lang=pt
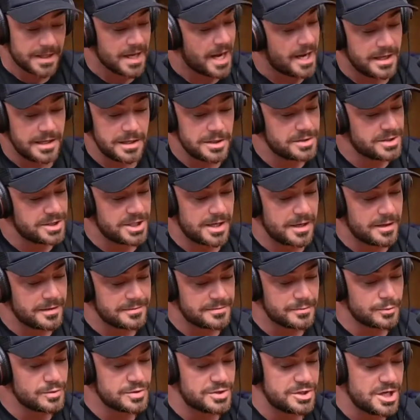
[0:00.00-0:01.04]
E aí
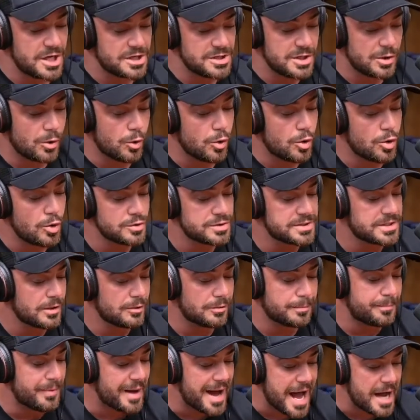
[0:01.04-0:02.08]
tinha uns dias de
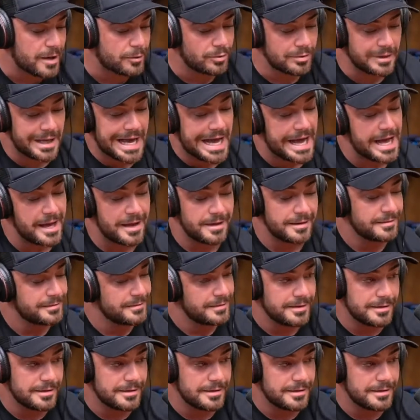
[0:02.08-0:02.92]
hostel pago lá,